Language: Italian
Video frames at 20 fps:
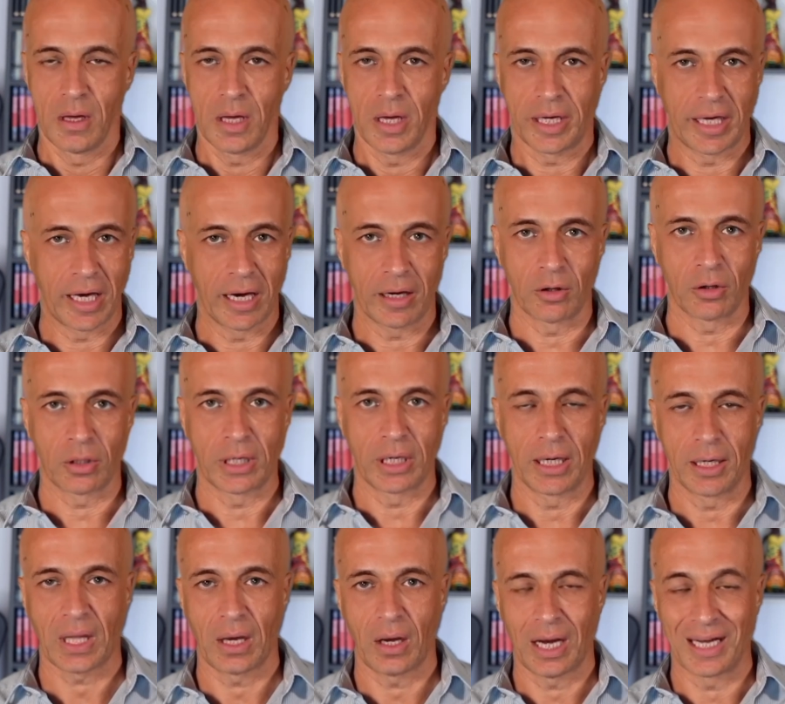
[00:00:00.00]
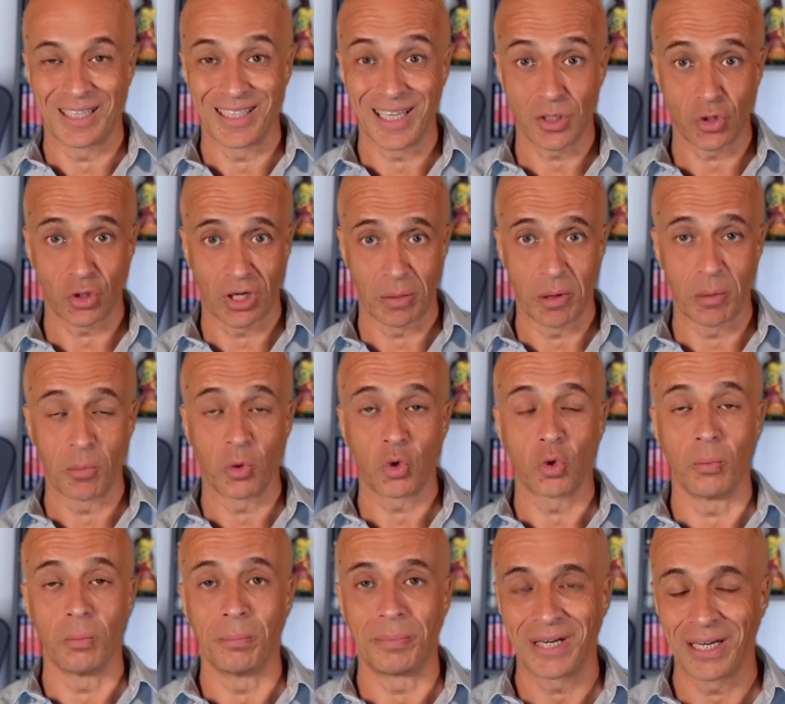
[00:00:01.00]
È chiaro che adesso che abbiamo
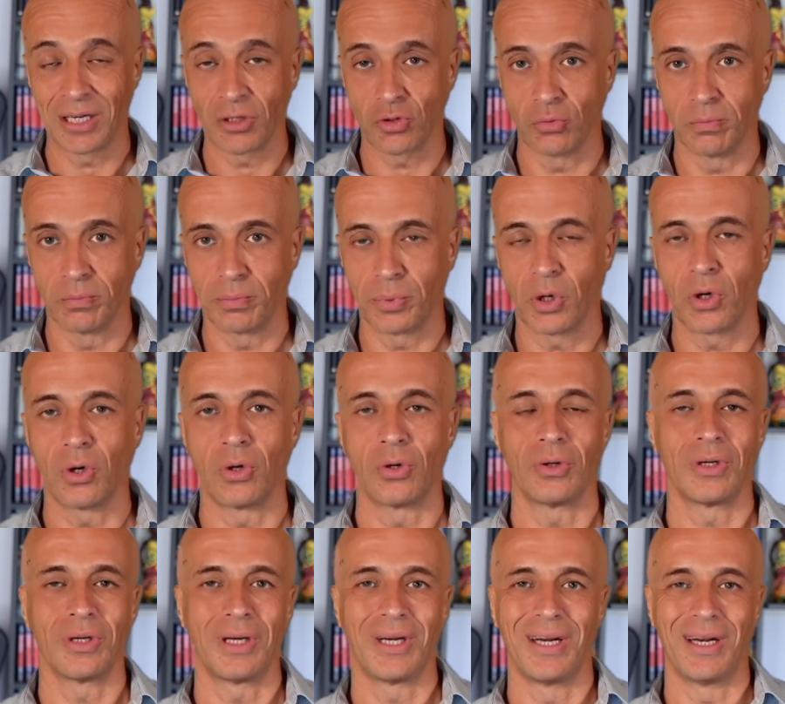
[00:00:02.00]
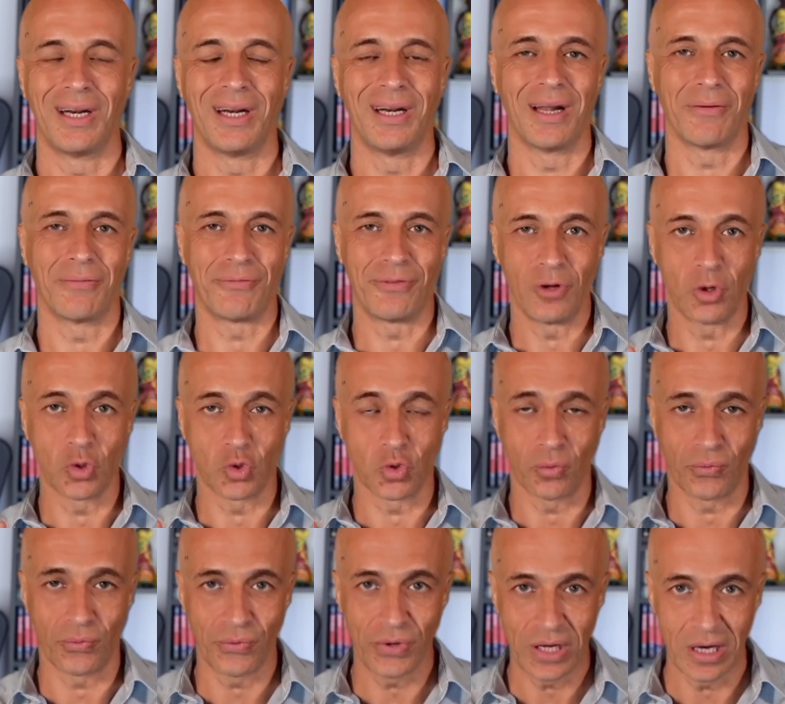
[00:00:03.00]
compreso un po' la
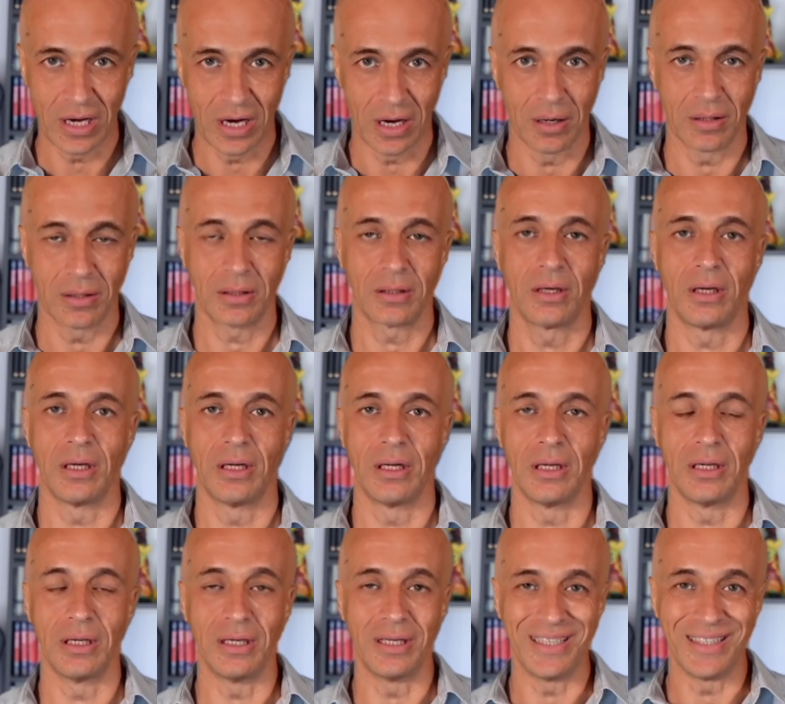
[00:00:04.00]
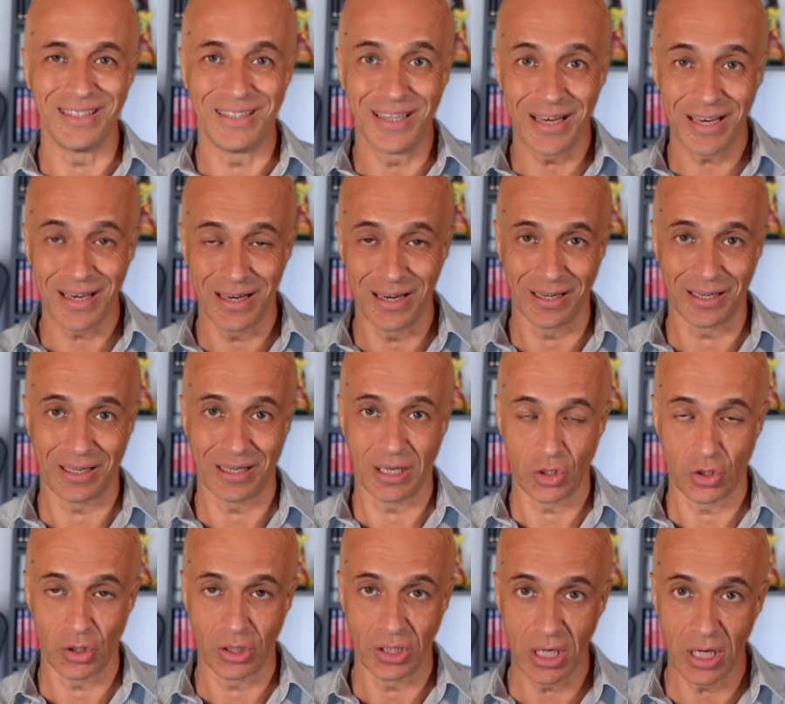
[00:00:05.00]
filosofia l'idea che
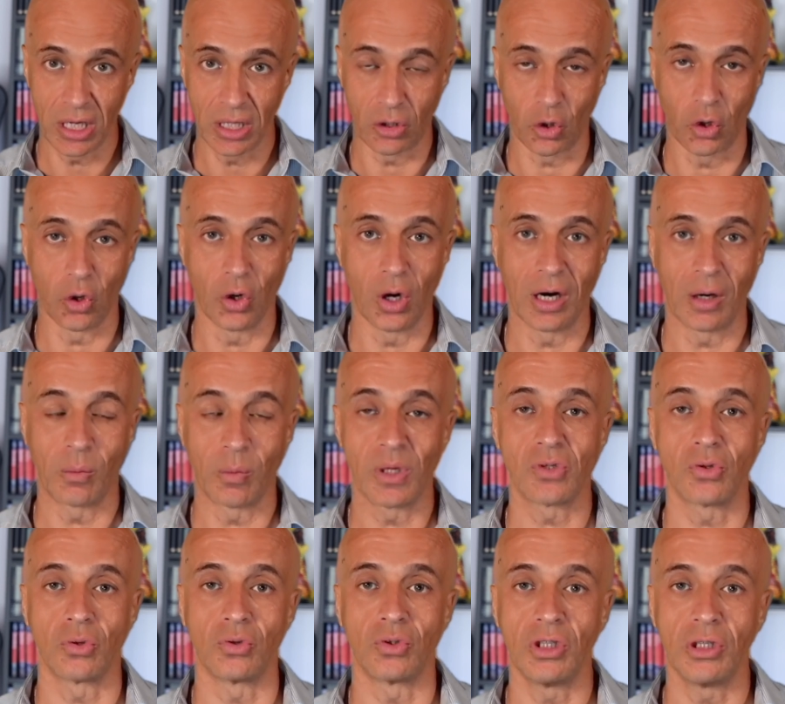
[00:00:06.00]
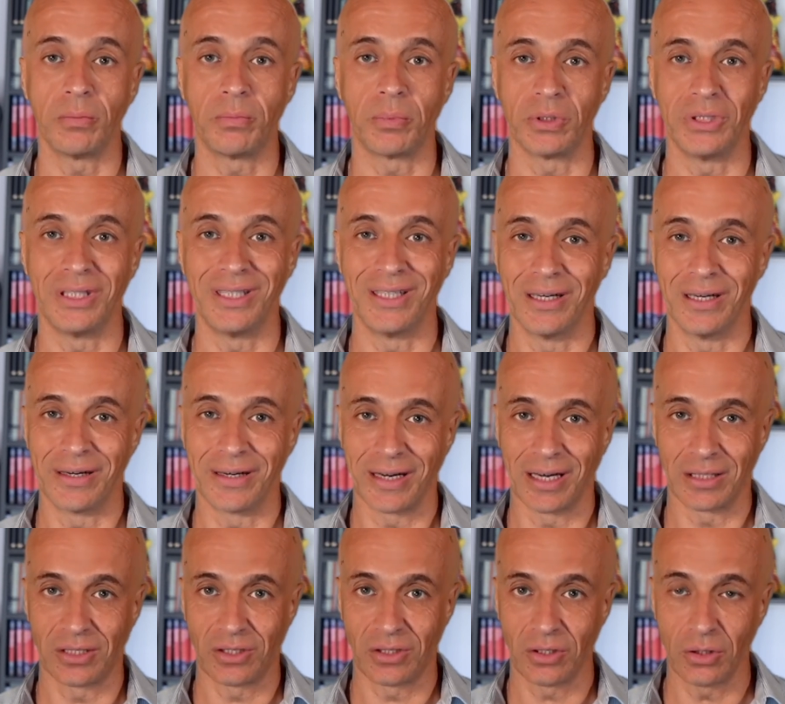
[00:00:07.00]
c'è dietro a questo tipo di
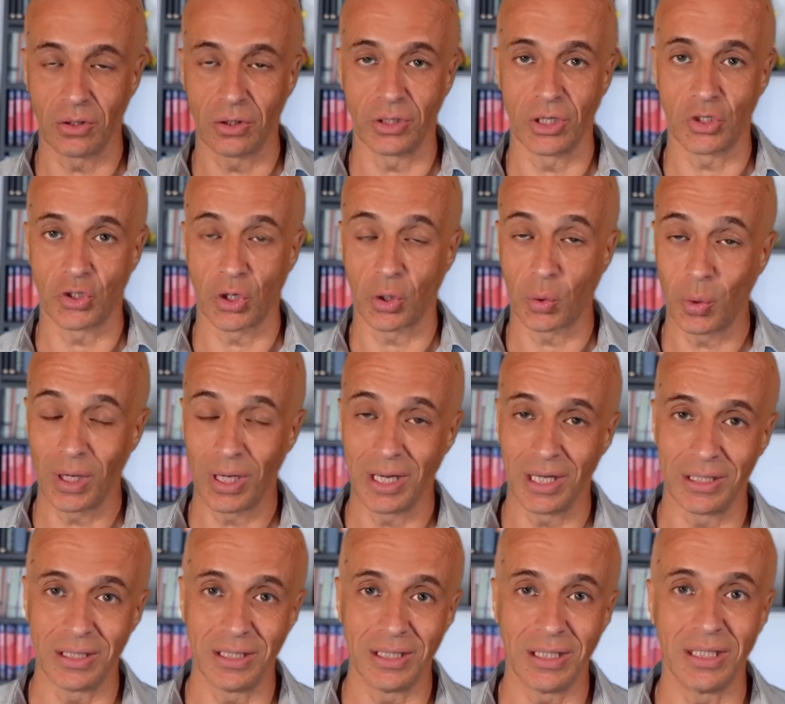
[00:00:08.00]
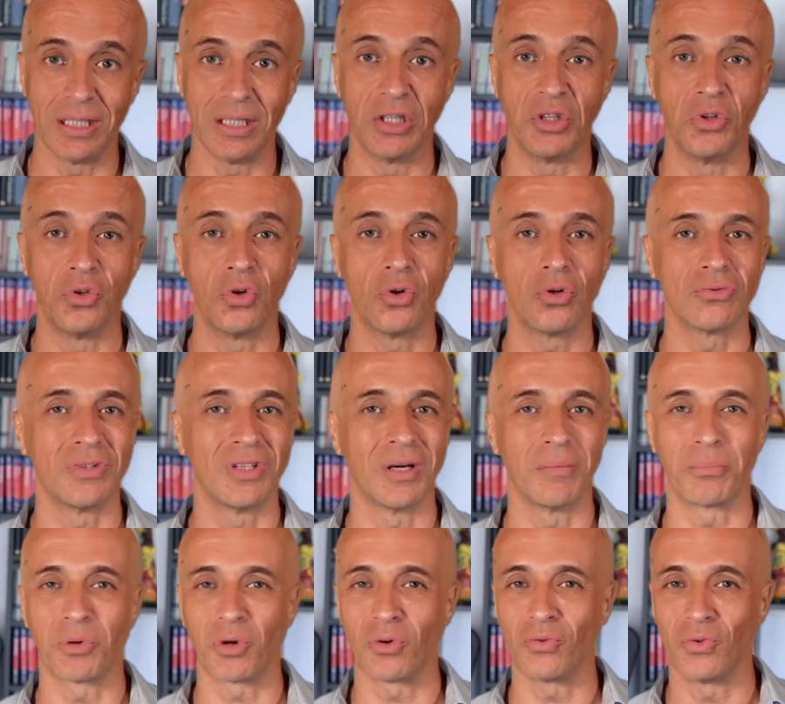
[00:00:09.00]
reazione, cioè quella di non
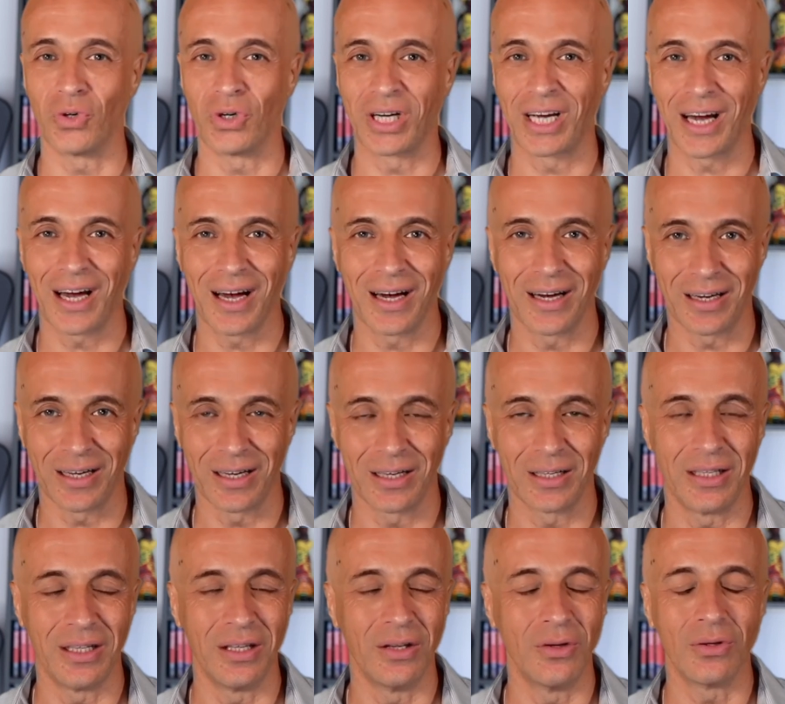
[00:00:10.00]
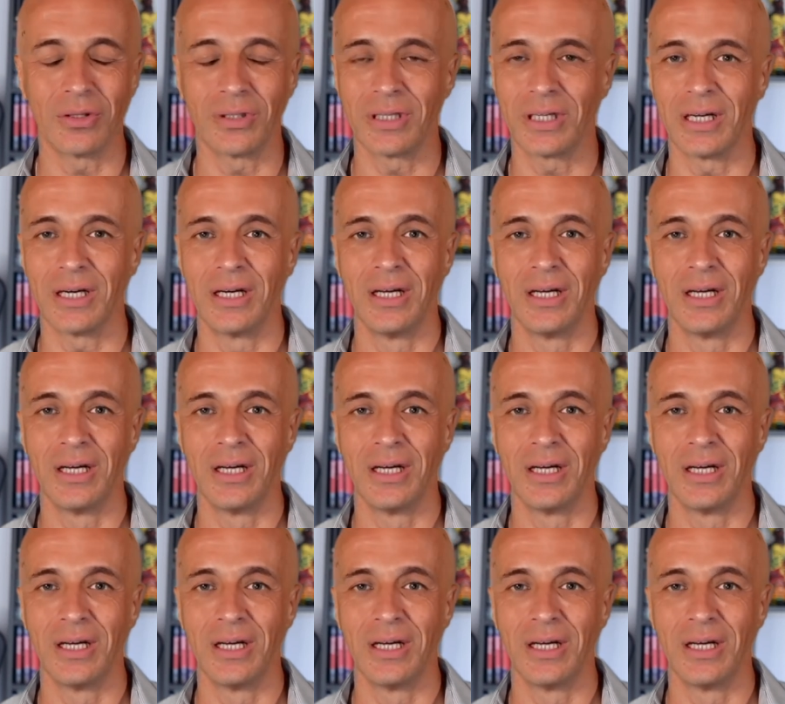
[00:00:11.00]
provocare, di non